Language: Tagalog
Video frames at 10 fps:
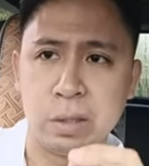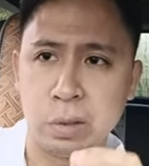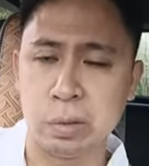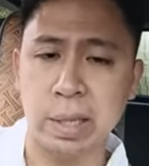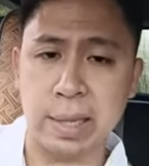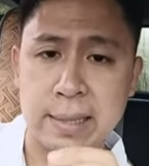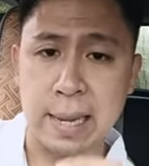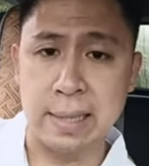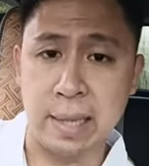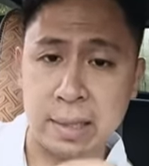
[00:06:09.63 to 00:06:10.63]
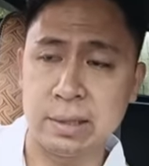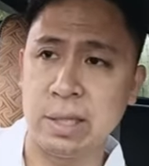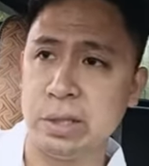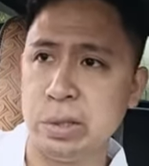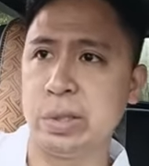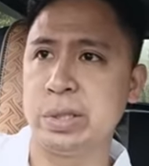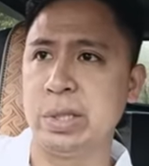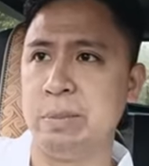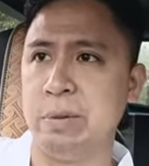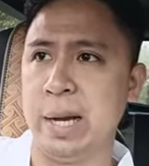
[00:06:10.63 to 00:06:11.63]
tunay na anak ng Diyos
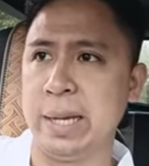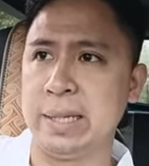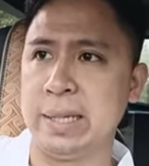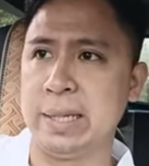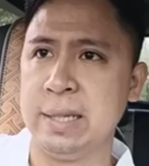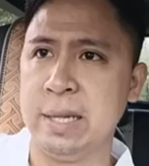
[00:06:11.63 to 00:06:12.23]
na buhay.